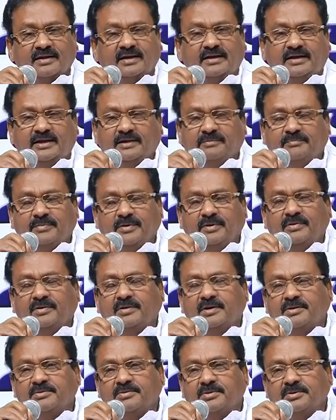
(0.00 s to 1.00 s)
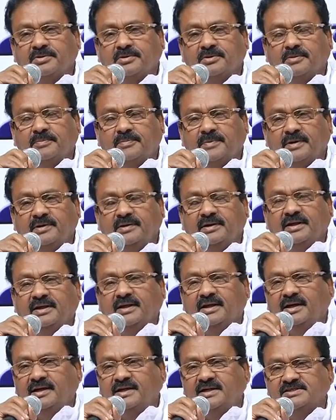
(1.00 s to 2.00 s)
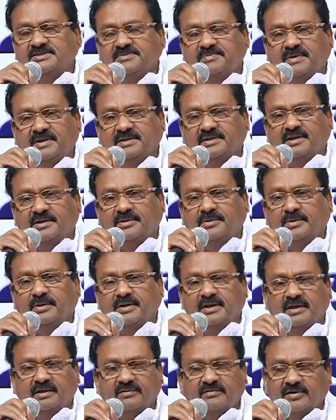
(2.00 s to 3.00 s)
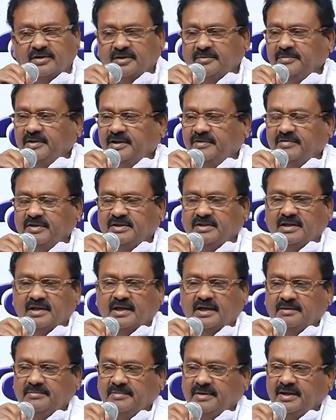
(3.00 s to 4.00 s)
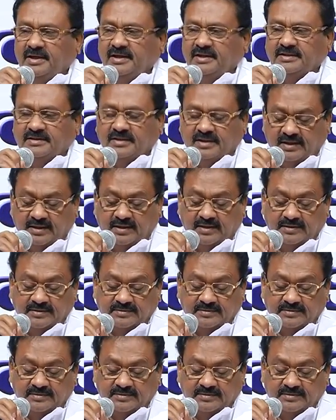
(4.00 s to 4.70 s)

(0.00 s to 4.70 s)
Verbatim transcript: ఈ డెబ్బై ఒక కోటి రూపాయలు ఎలా ఖర్చు పెడతారు కేవలం ఇరవై దినాలు మిగిలింది